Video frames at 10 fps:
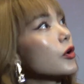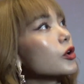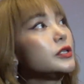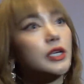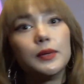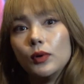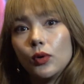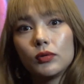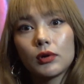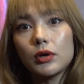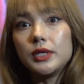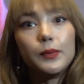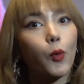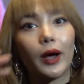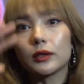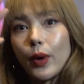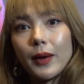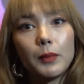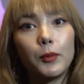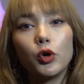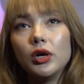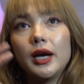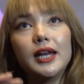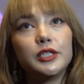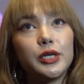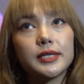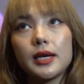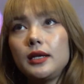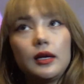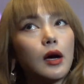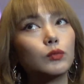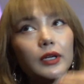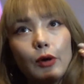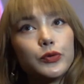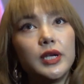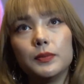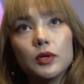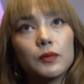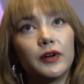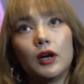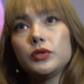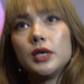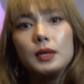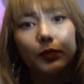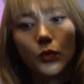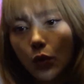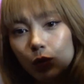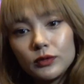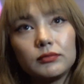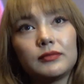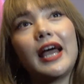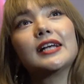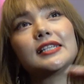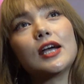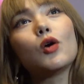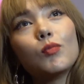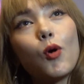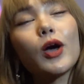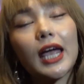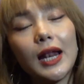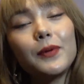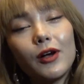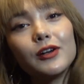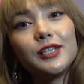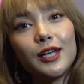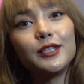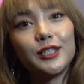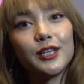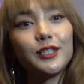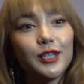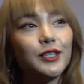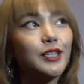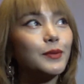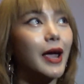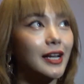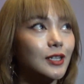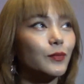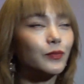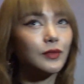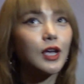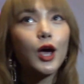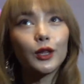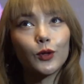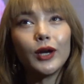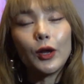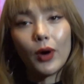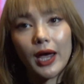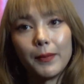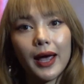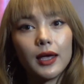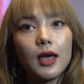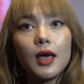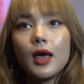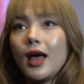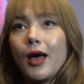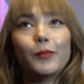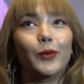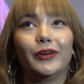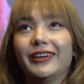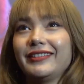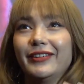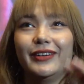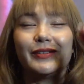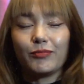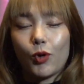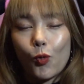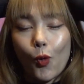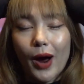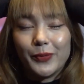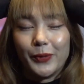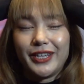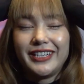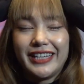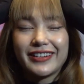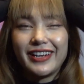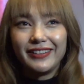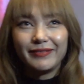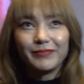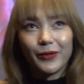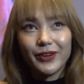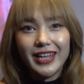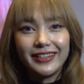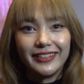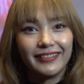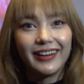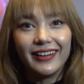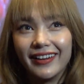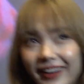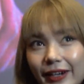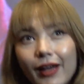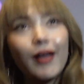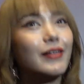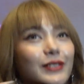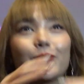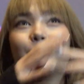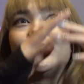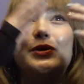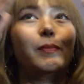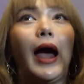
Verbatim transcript: nó chìm luôn nó chìm hoàn toàn mà mọi người nghĩ là jet ski thì không thể nào chìm được và nó chìm luôn Hằng sẽ công bố cái clip đó trên trên trên trên mạng trong tối nay hoặc ngày mai mọi người cứ tưởng là wow một chiếc Jackie một cái giá trị rất là lớn xong nó chìm